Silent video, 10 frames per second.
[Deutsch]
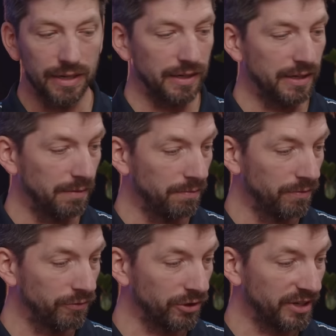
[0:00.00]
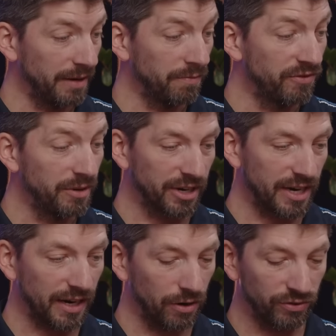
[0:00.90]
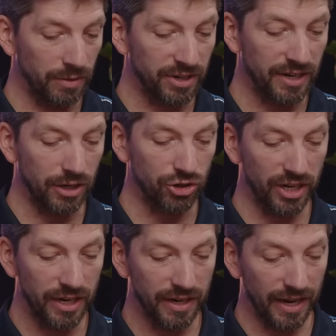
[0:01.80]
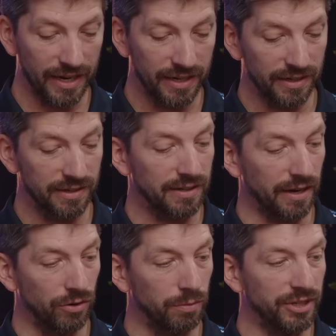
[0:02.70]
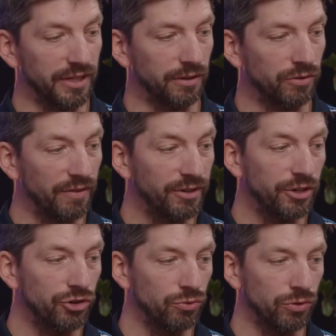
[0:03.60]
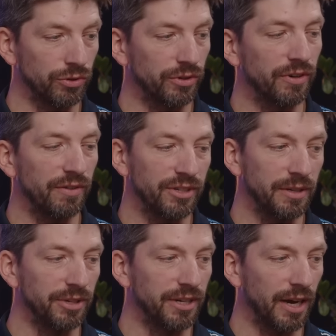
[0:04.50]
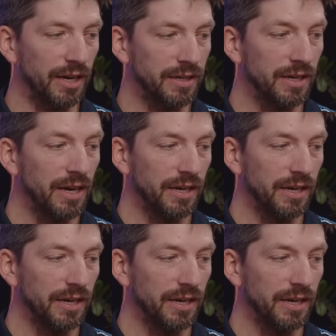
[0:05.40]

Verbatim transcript: Ähm, von dem, wie man nachher auf dem Pedal steht. Ähnlich ist es dann auch mit den Gravity-Schuhen und Gravity-Pedalen.